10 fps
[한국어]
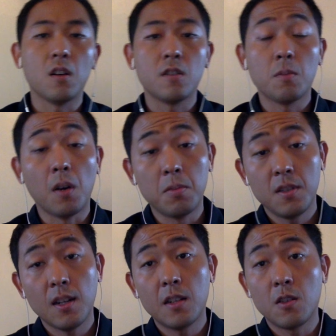그리고
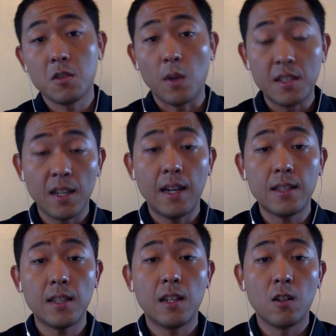버블티라는 것이 굉장히
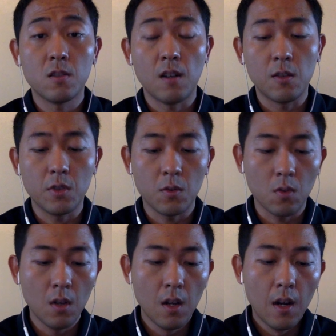핫하다는 것을 알고 있고